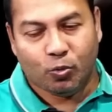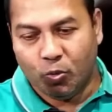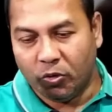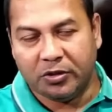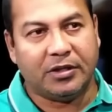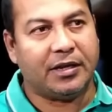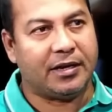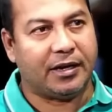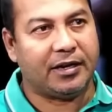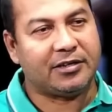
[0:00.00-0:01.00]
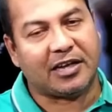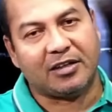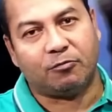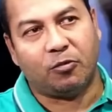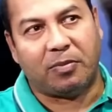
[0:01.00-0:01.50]
কোনোদিন দেখি নাই এটা
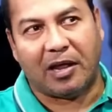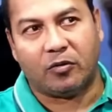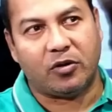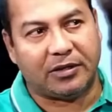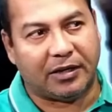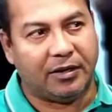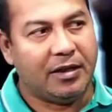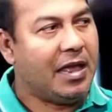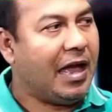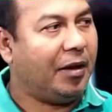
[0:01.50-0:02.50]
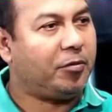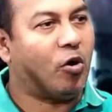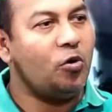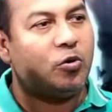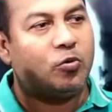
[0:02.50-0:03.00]
সাকিব খুব ভালো করে জানে আমি
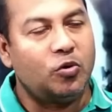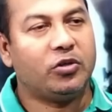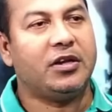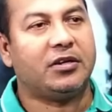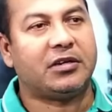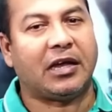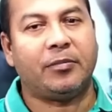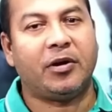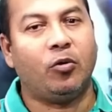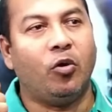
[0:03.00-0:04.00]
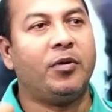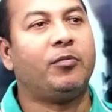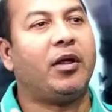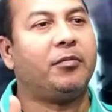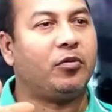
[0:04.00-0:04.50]
কখনো কোনোদিন সাকিবের লোভে
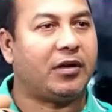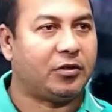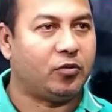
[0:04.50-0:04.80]
বলে আমি কোনো কাজ